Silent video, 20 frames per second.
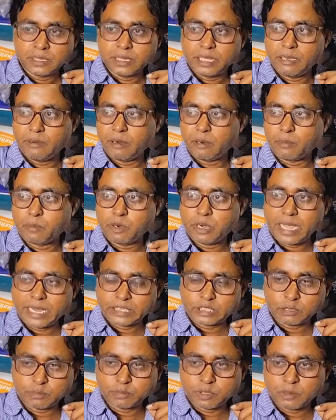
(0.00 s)
দেওয়ার পর
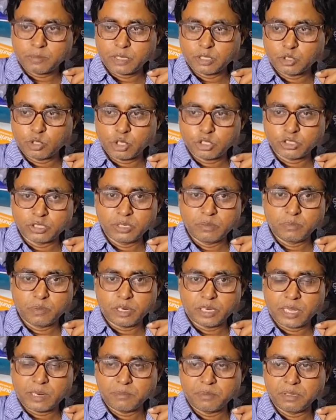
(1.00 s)
এক সপ্তাহ বা দশ দিন
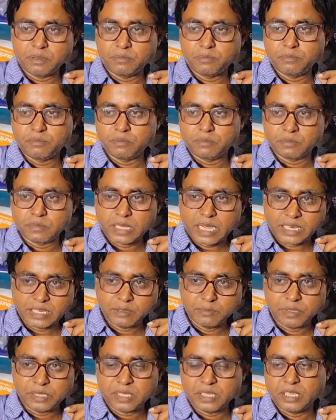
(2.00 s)
পরে আপনি
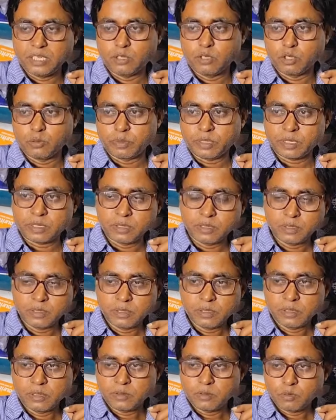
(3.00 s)
ধানি বিক্রি করবেন
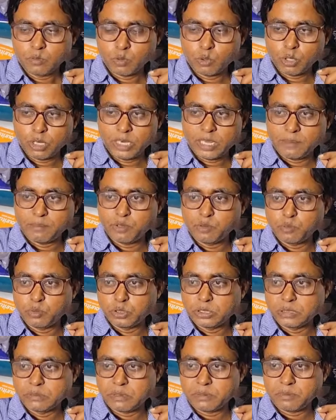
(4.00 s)
করলে আপনি
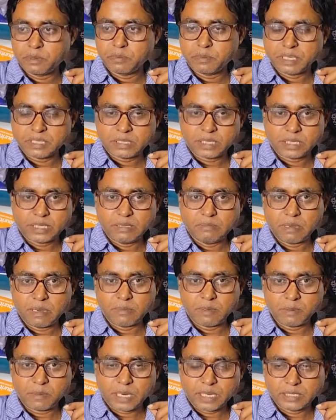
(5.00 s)
বুঝতে পারবেন মাছটা
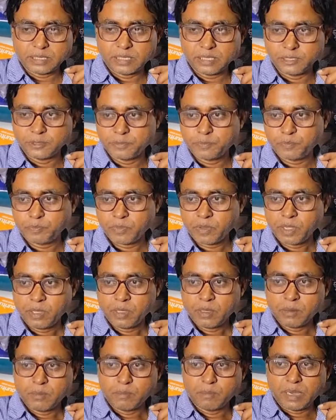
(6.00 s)
কিভাবে বাড়ছে
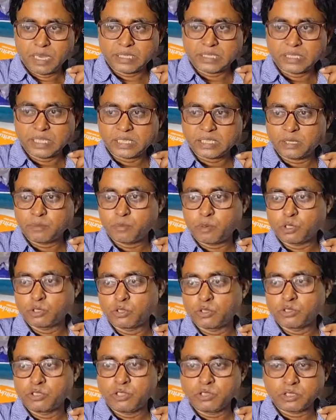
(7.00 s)
মাছ চাষের
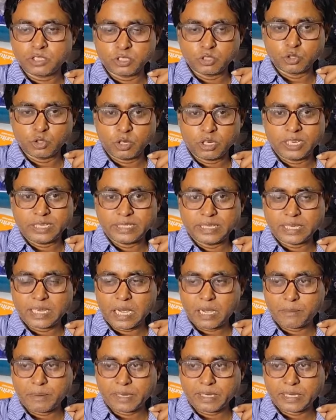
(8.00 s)
পদ্ধতি হচ্ছে জলে যে
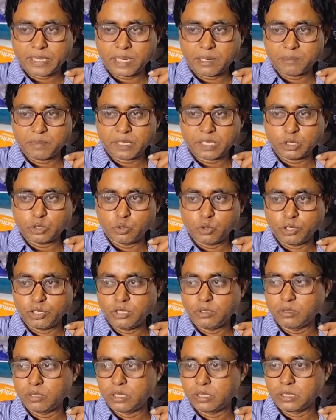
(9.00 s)
খাবারটাকে আপনাকে
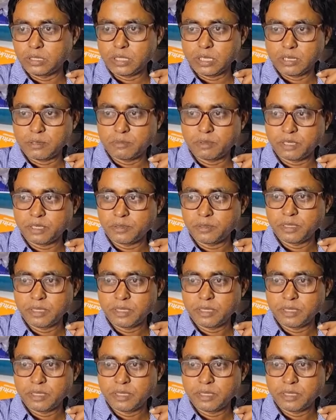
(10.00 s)
তৈরি করে দিতে হবে